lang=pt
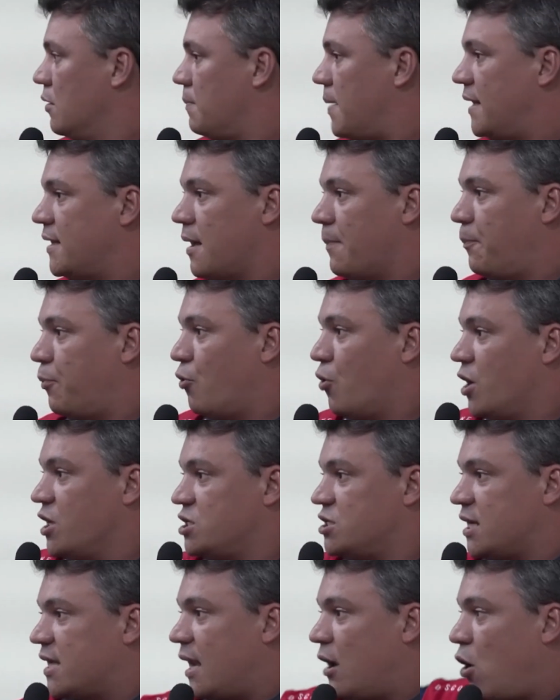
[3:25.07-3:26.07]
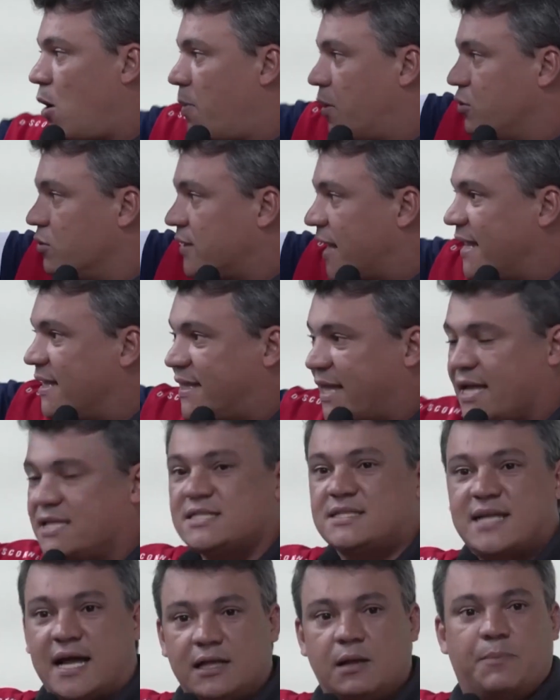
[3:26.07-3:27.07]
Para depois aquela obra não estar tá
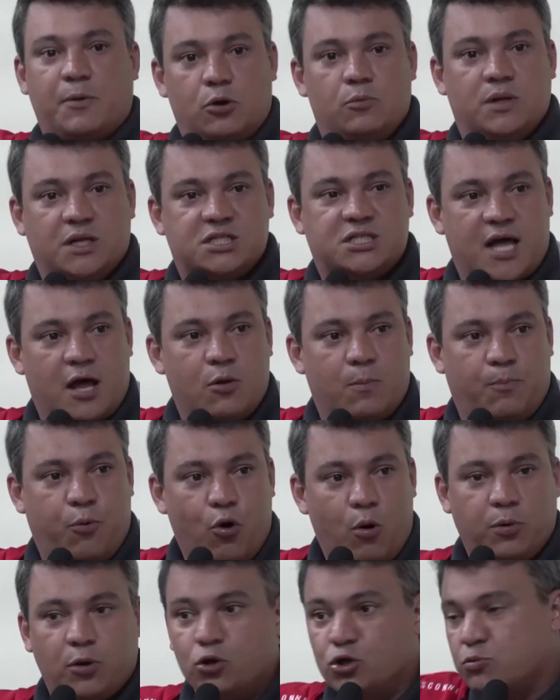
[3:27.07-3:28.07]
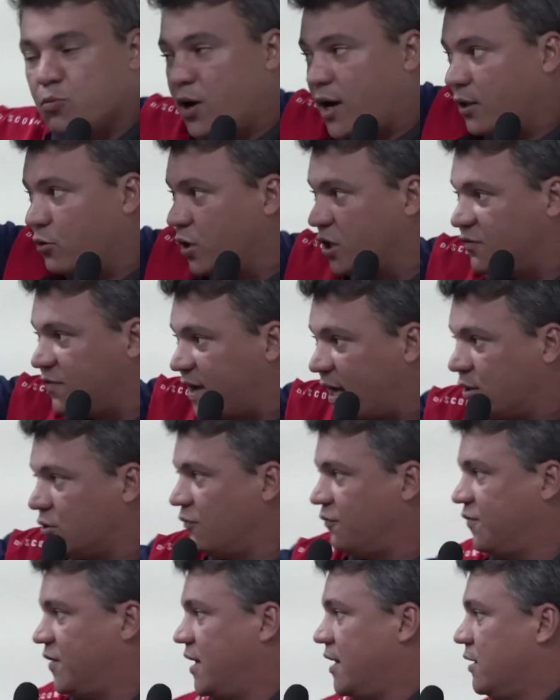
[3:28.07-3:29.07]
interditada pelo Ministério Público e os moradores ficar
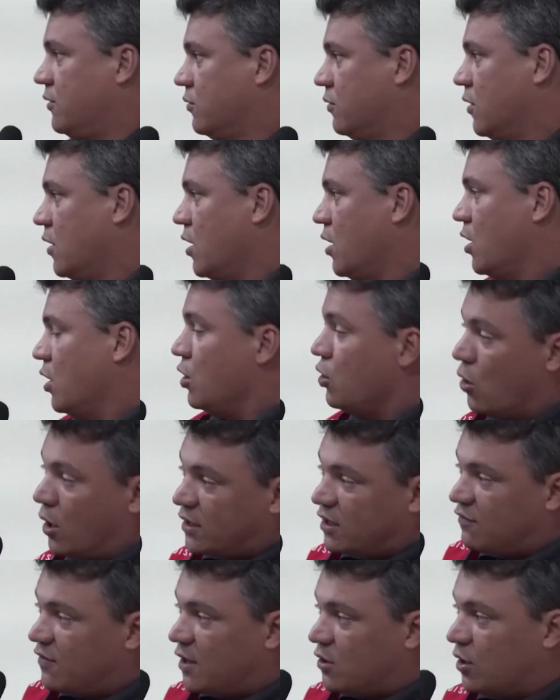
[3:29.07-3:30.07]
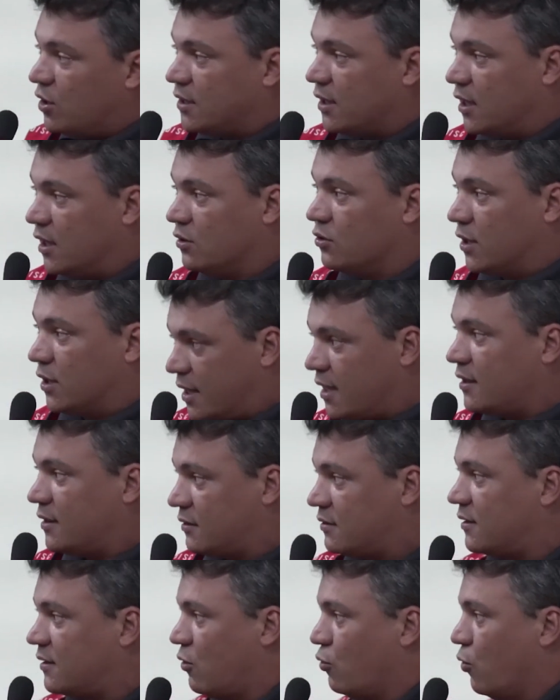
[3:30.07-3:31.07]
sofrendo. E outra, vereador Santos, sabe
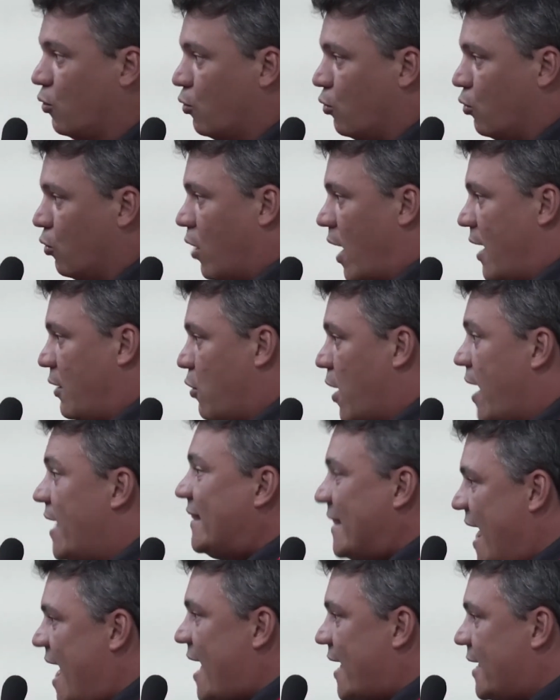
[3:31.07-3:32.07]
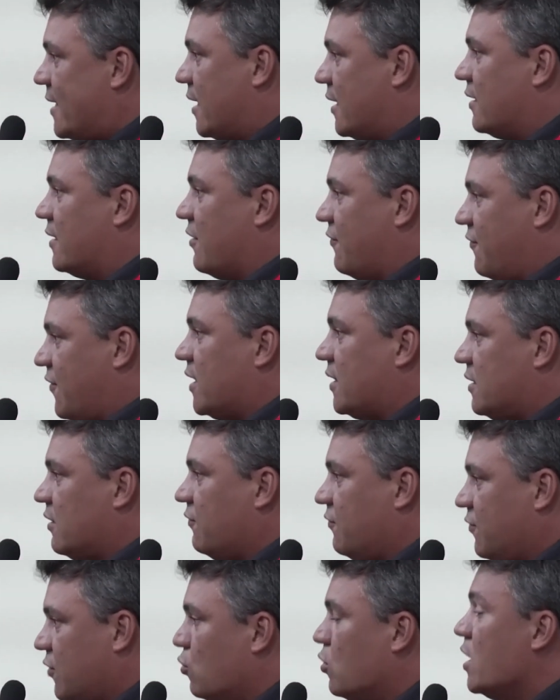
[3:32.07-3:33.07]
o, o, o REDEC da Defesa
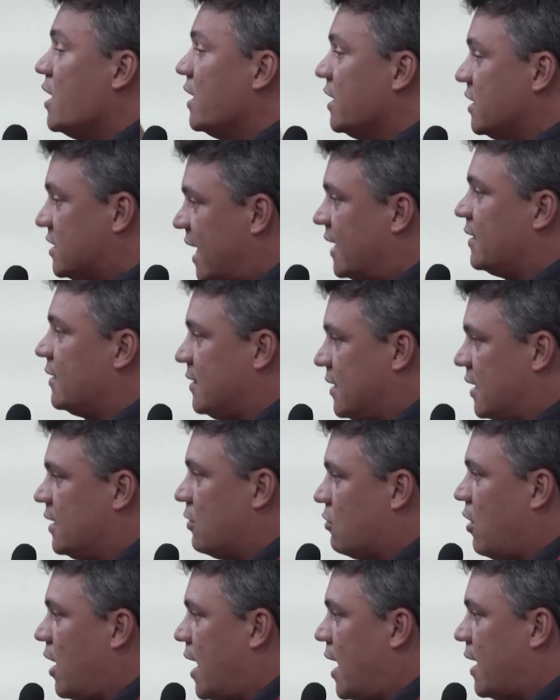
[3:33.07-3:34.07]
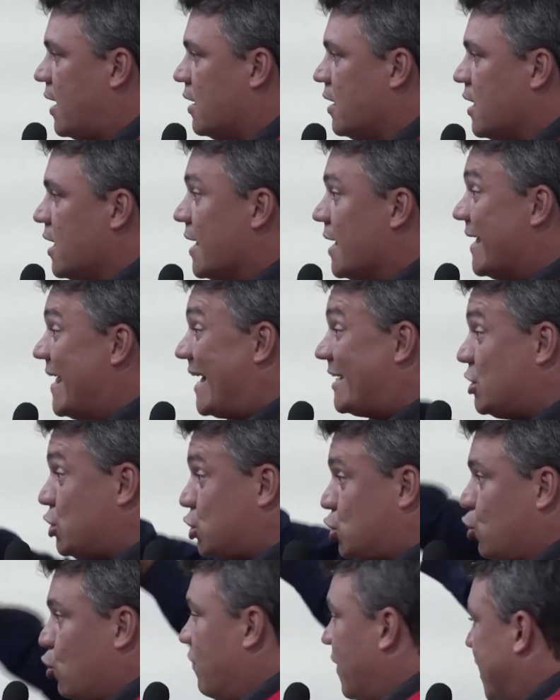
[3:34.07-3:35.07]
Civil está dizendo agora que a
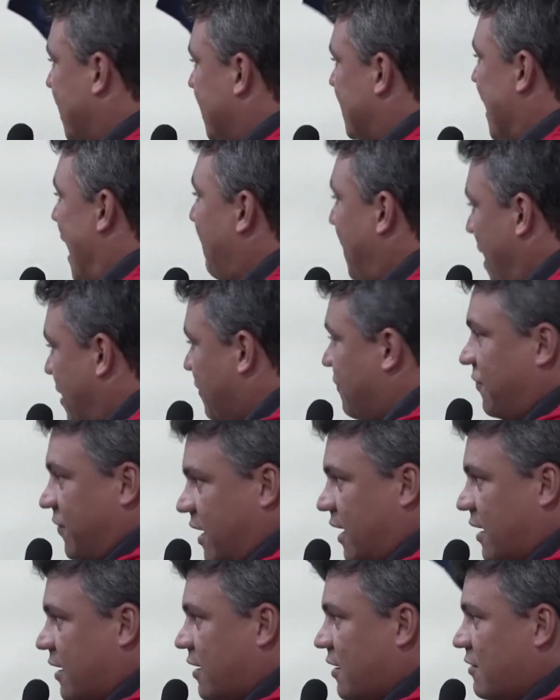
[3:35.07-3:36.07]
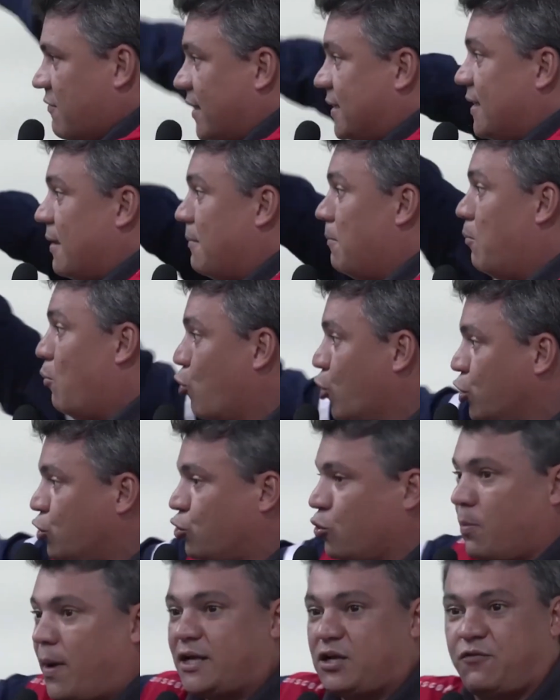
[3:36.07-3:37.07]
chuva que está para vir vai ser
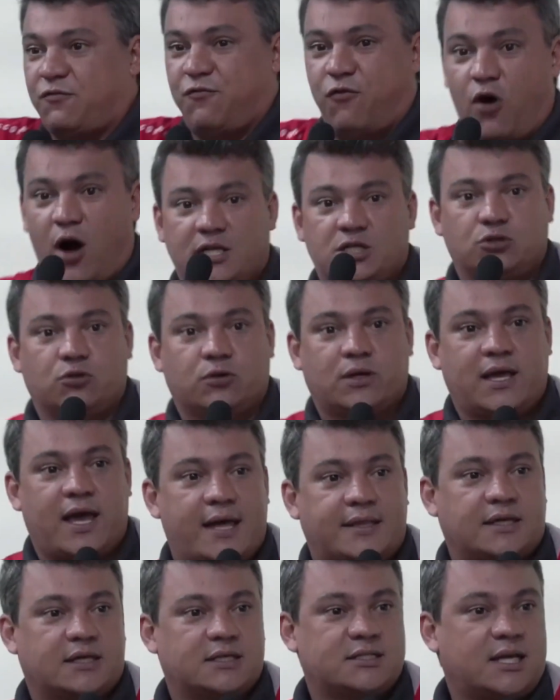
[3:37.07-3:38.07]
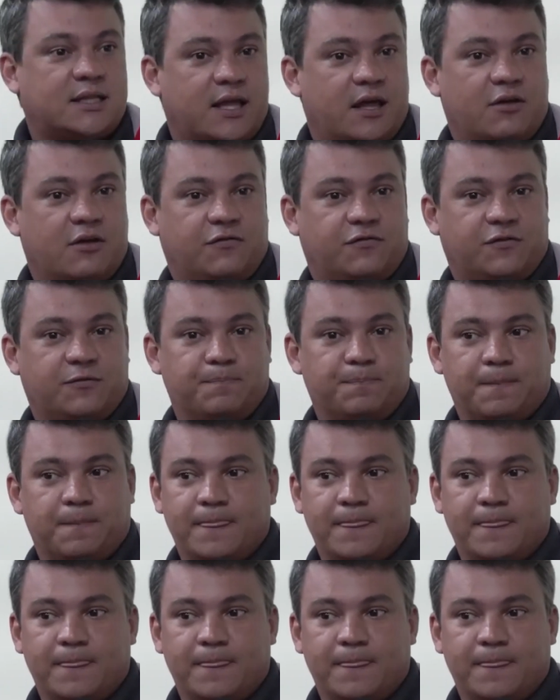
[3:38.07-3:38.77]
muito mais forte do que essa que já teve.